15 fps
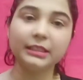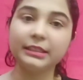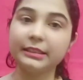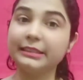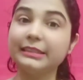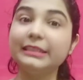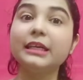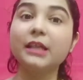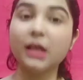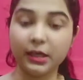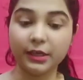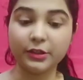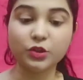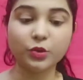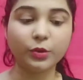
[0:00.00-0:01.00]
कर कि ये
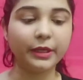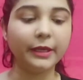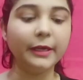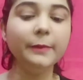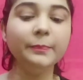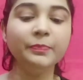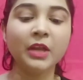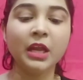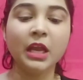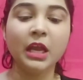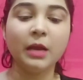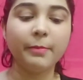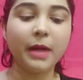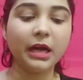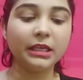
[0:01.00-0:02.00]
कलर छोड़ेगा
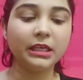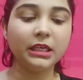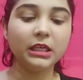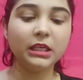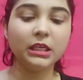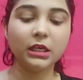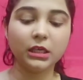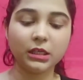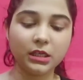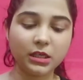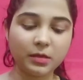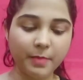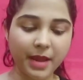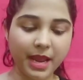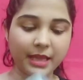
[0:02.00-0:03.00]
बाकी
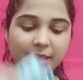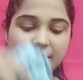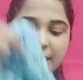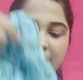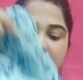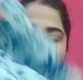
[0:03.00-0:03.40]
अगर मैं इसकी